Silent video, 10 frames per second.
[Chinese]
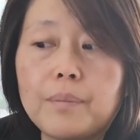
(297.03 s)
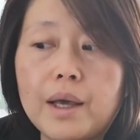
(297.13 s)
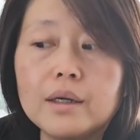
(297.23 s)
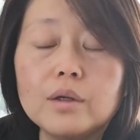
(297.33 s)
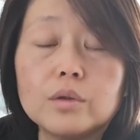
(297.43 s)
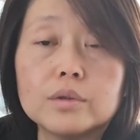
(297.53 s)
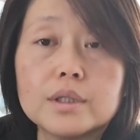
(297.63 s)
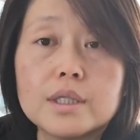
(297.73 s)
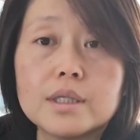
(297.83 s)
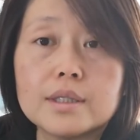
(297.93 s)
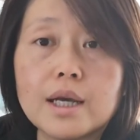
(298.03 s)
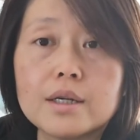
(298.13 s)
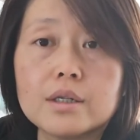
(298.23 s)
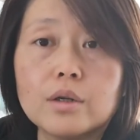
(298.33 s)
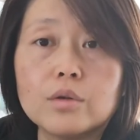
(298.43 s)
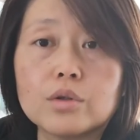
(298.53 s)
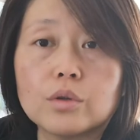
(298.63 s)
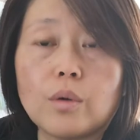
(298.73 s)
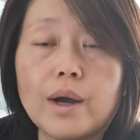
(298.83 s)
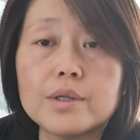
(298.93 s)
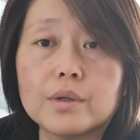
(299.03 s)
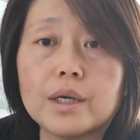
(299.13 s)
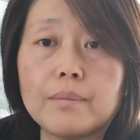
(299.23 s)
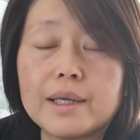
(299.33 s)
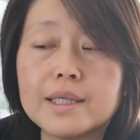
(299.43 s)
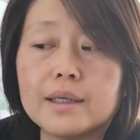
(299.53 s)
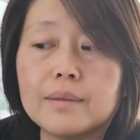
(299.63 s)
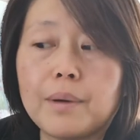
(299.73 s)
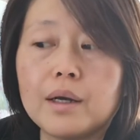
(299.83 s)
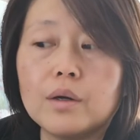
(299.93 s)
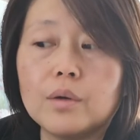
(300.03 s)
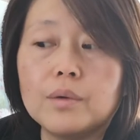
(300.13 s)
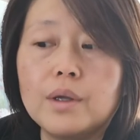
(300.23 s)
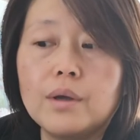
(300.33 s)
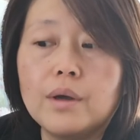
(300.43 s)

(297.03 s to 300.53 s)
bungalow 起价是六十多万就可以买下一个 bungalow。